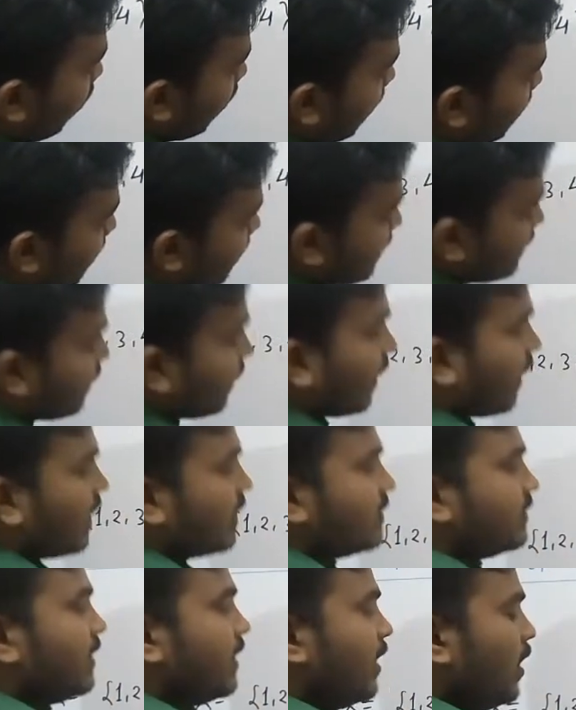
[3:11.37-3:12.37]
ऊपर में इस
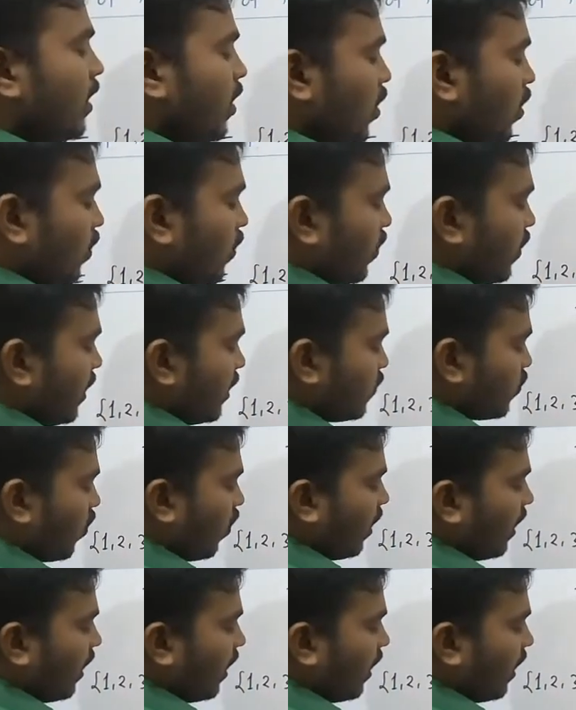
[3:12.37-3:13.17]
प्रकार से तो ये शो